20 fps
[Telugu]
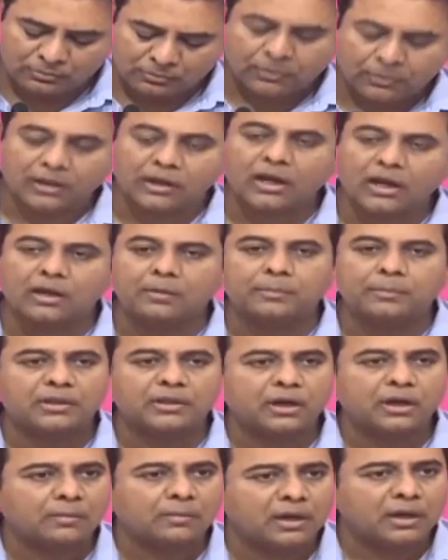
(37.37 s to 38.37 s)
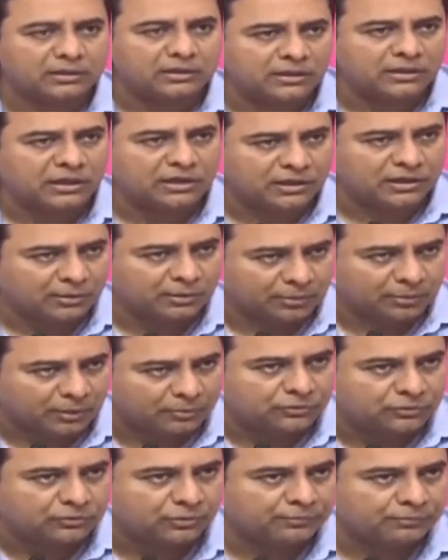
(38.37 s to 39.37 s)
పర్యాయపదంగా మారింది ఎన్డీఏ
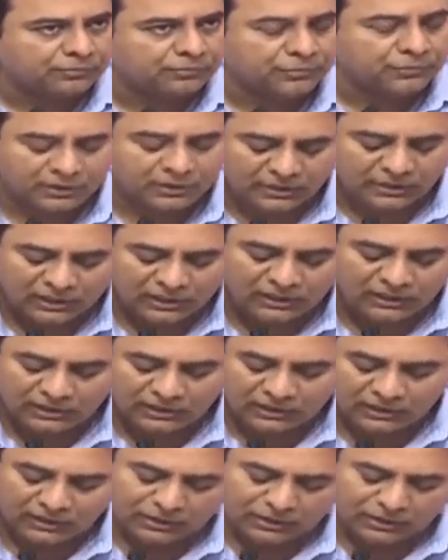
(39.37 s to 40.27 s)
ప్రభుత్వం ఢిల్లీ